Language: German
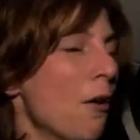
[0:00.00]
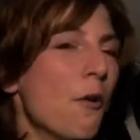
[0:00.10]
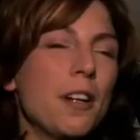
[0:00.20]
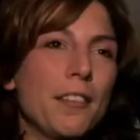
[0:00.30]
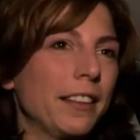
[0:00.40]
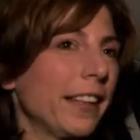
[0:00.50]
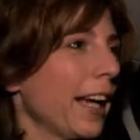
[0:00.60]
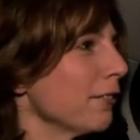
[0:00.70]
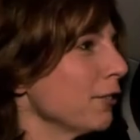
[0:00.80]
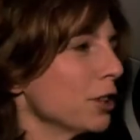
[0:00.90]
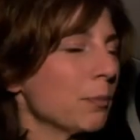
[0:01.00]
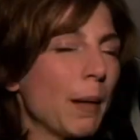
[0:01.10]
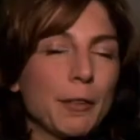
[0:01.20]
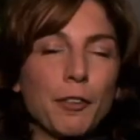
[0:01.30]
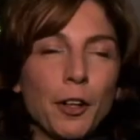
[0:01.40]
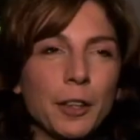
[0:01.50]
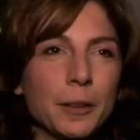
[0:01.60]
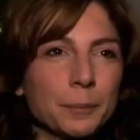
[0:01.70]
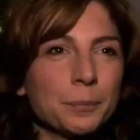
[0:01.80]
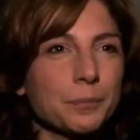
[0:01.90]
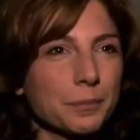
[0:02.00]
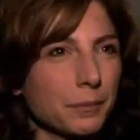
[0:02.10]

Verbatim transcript: oder wir treffen uns mal mit Freunden